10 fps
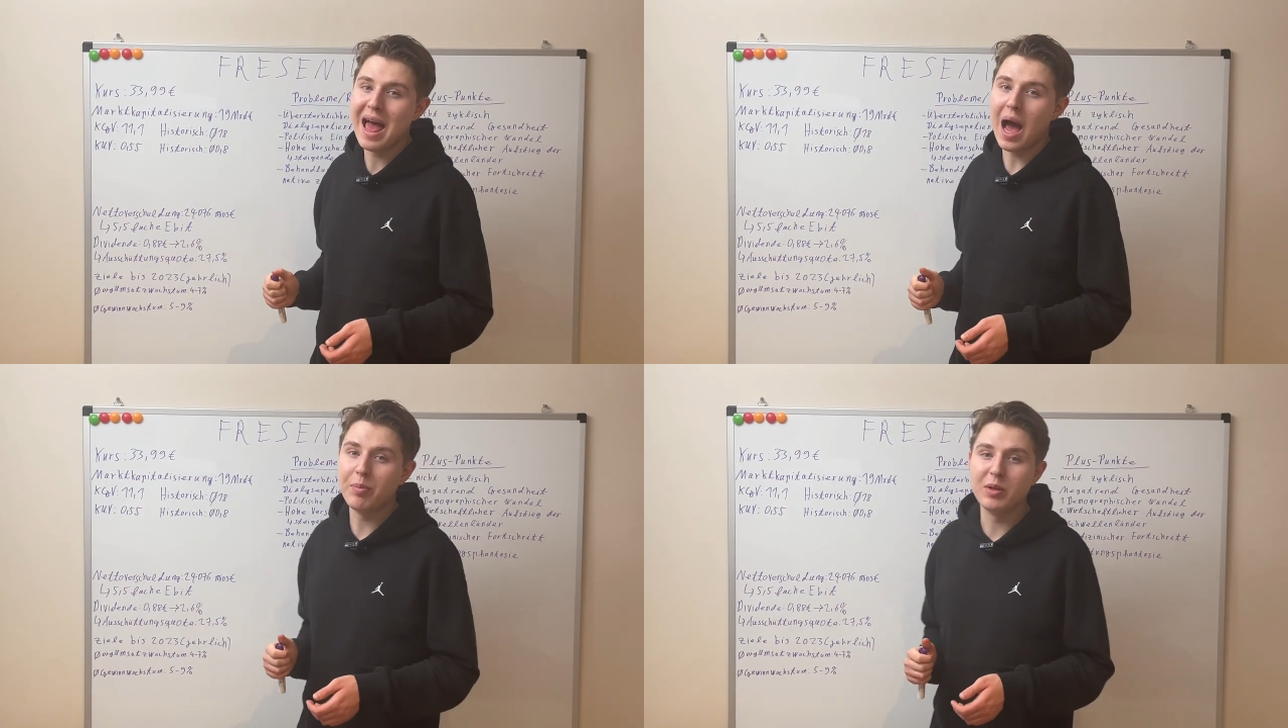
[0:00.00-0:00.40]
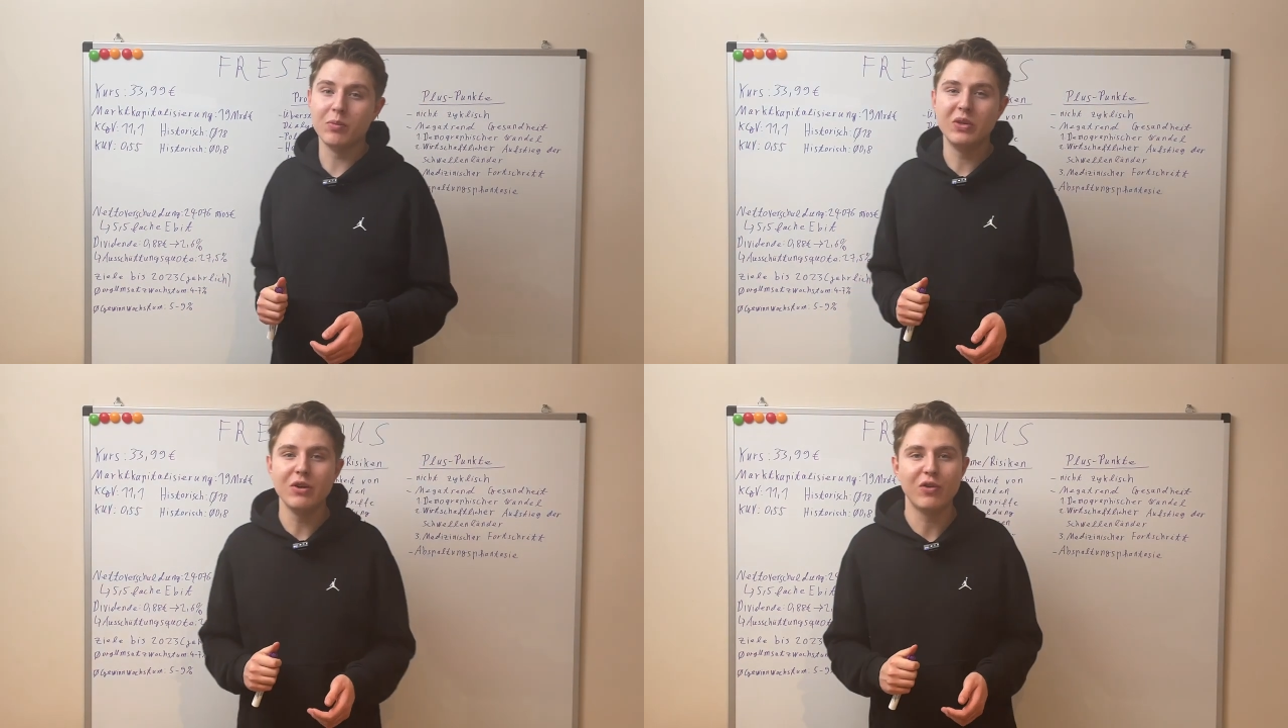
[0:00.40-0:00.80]
Ab dem
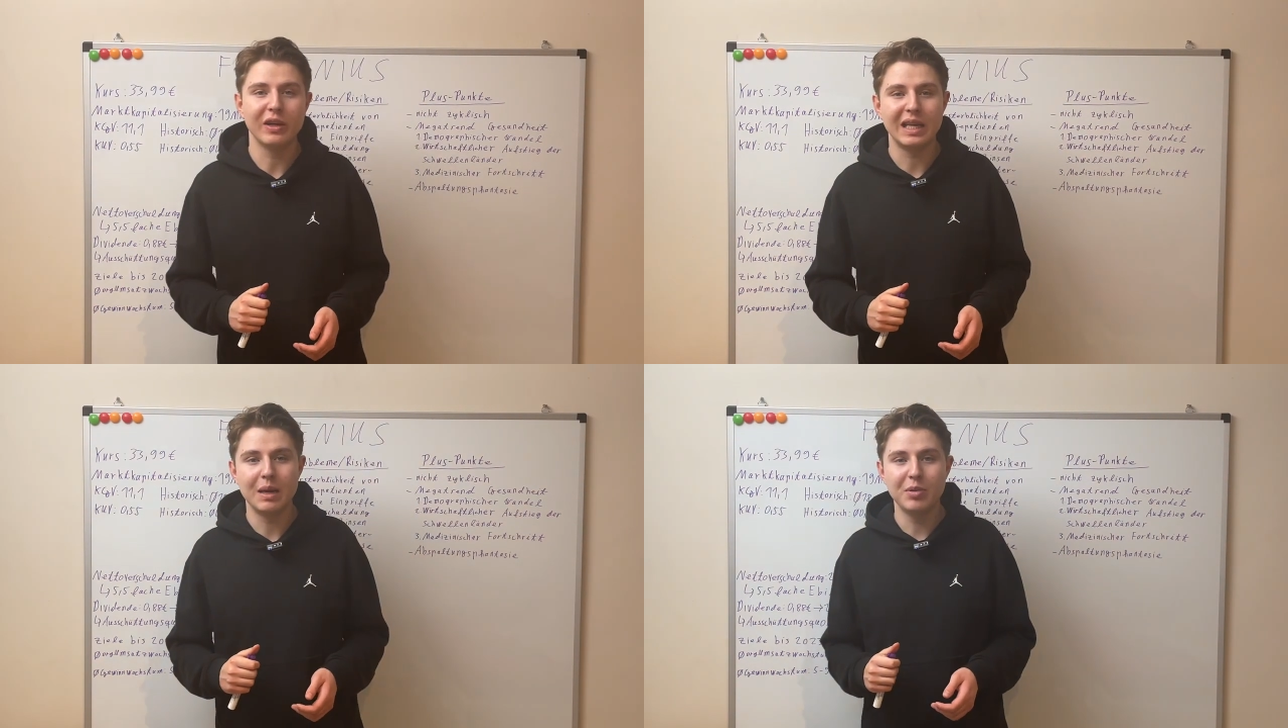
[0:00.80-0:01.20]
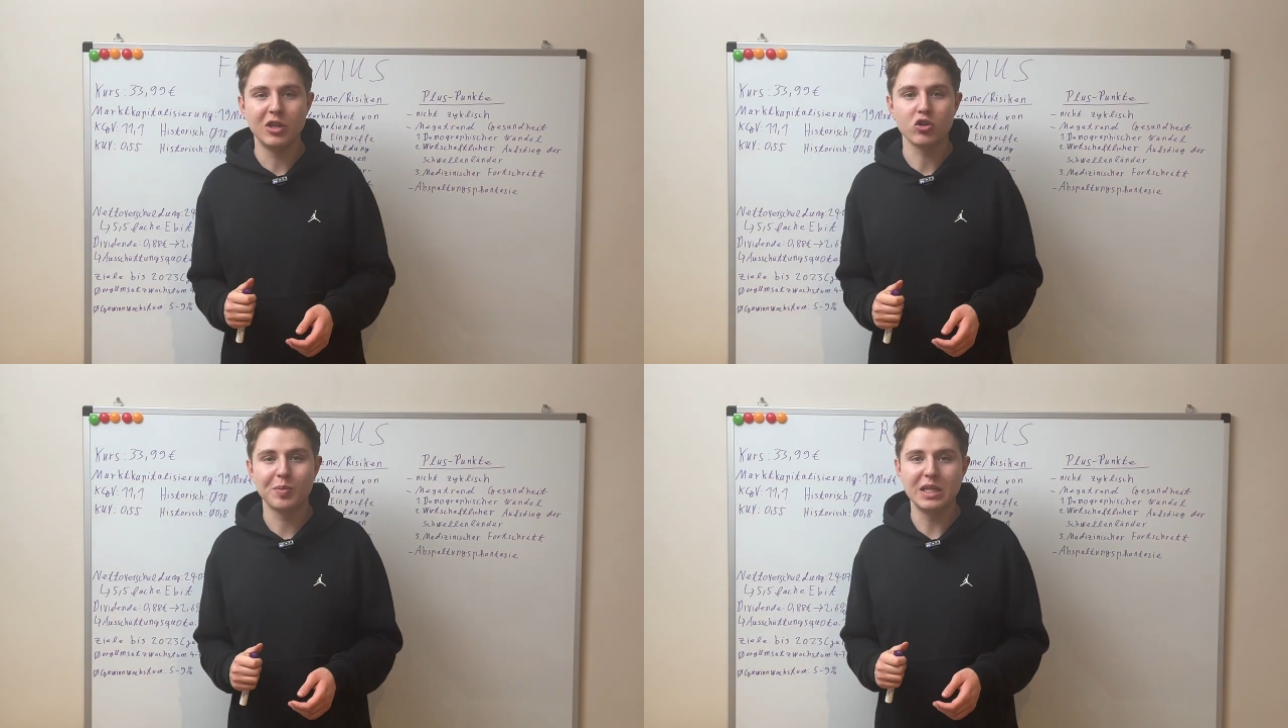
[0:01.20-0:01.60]
vierfachen EBIT,
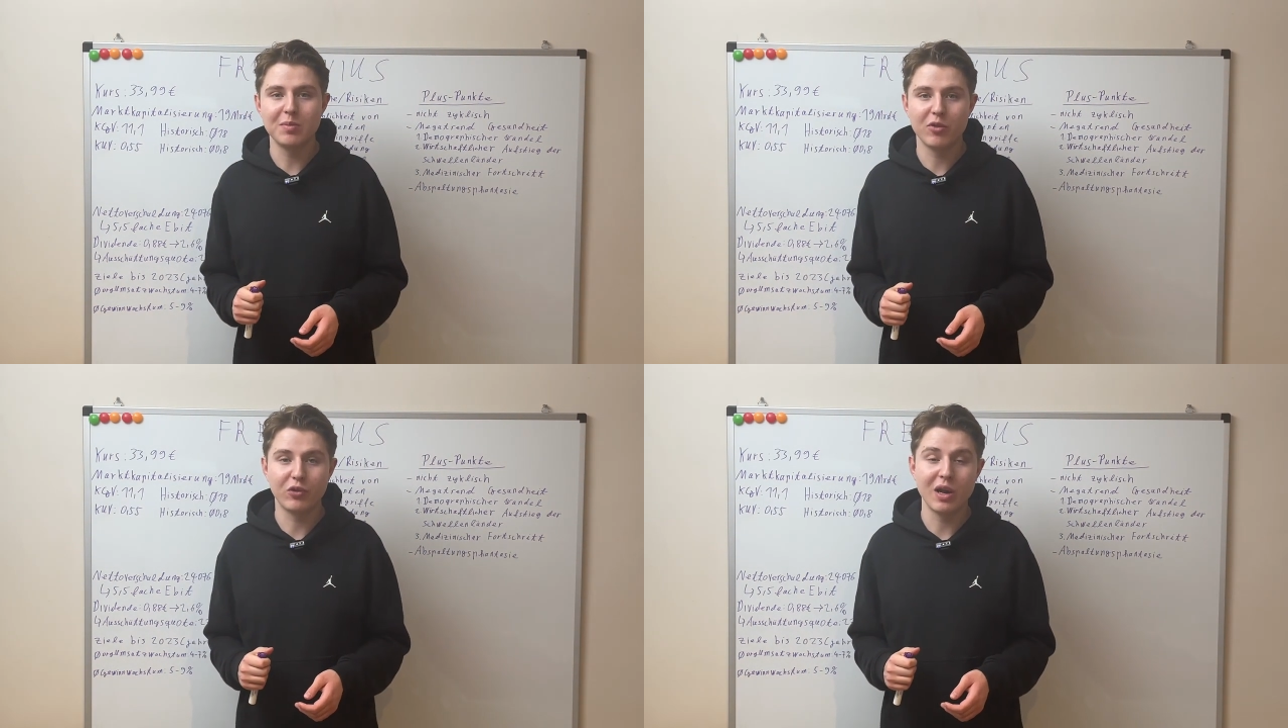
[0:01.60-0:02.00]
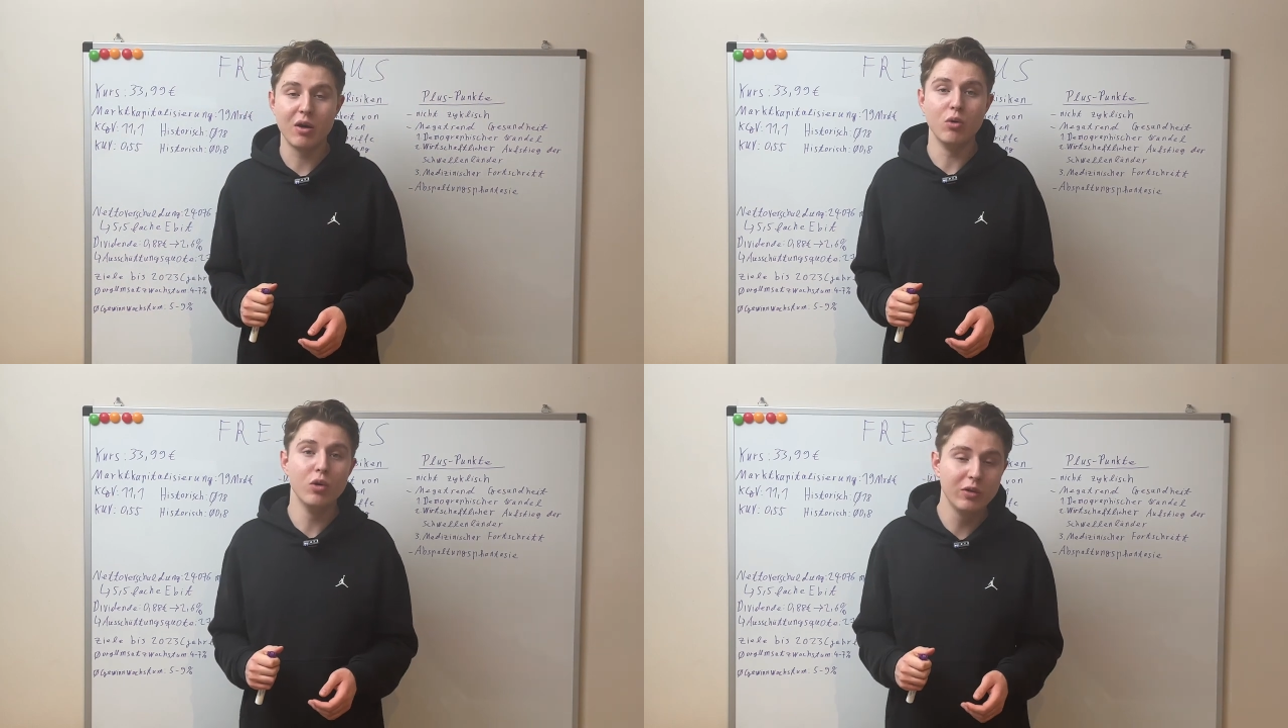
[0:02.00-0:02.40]
da spricht man von einer
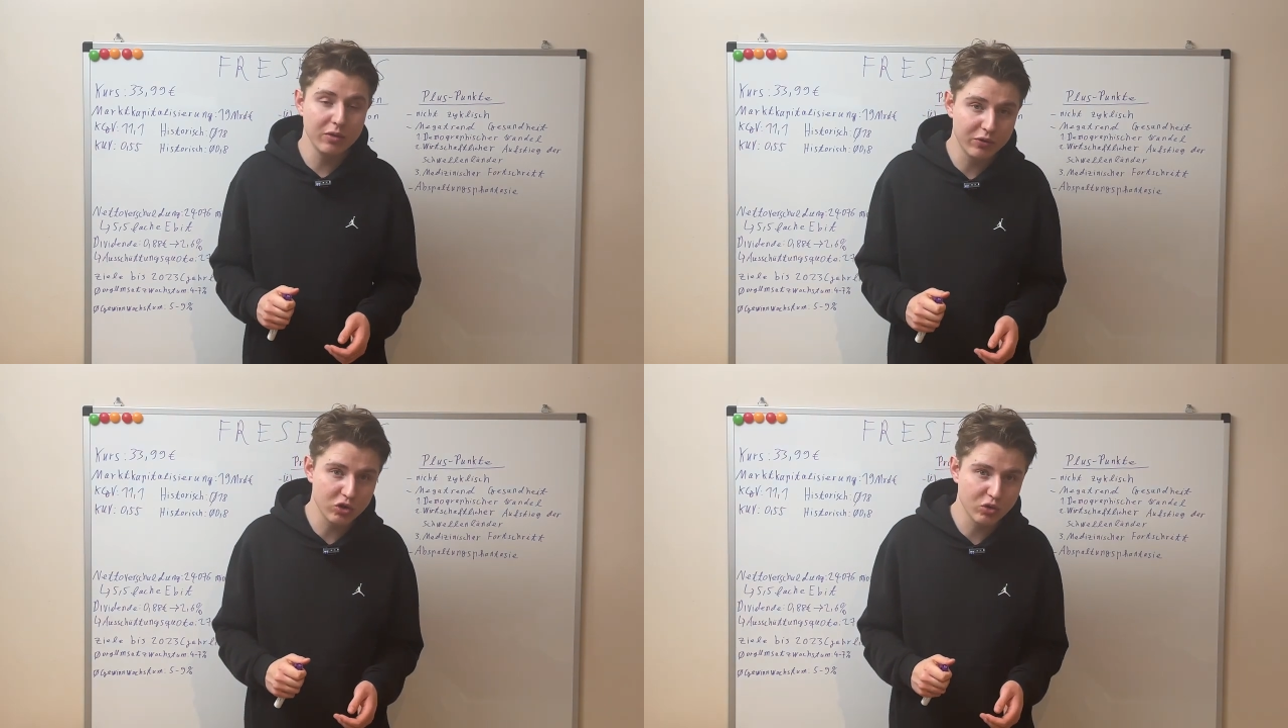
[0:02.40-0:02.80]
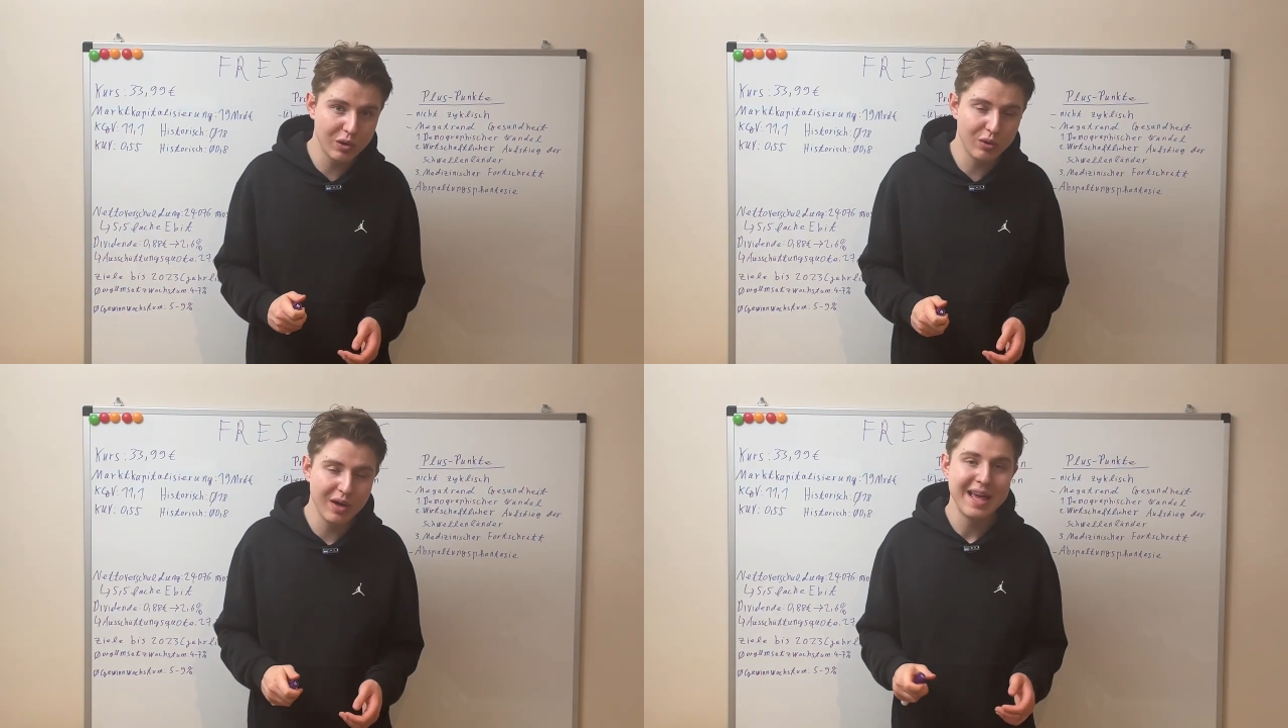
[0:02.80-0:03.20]
erhöhten
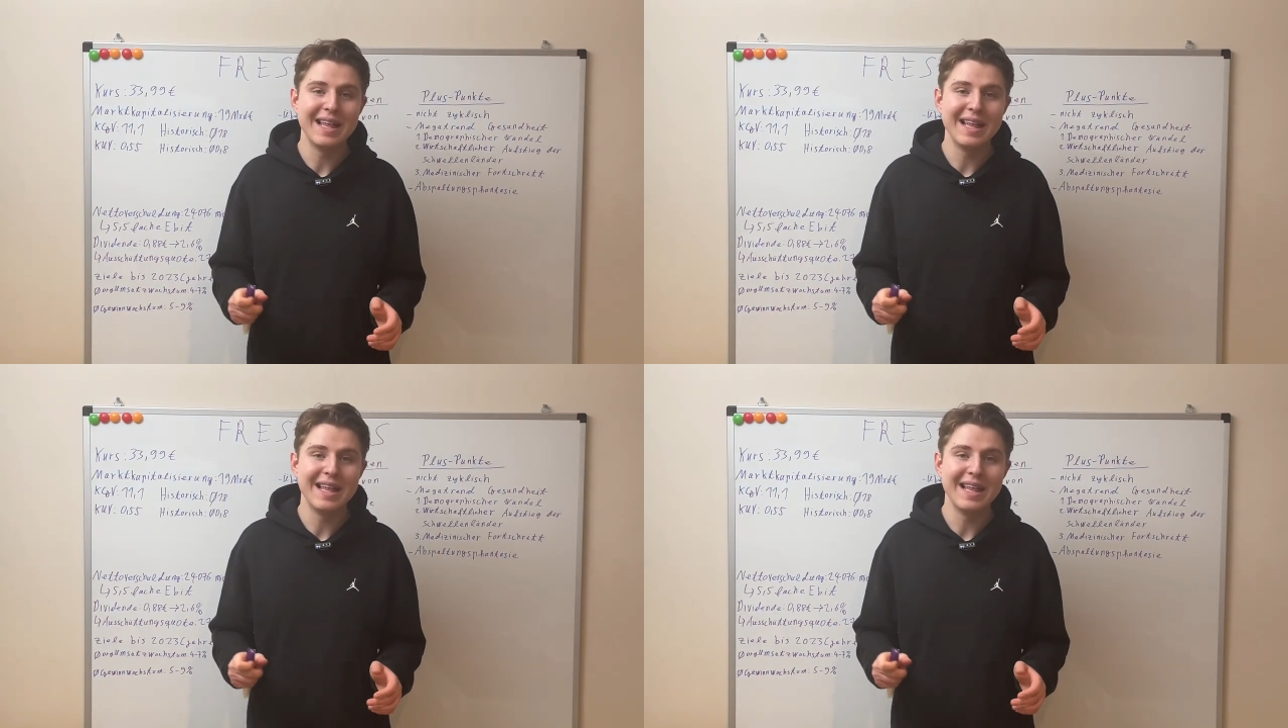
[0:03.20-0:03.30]
Verschuldung,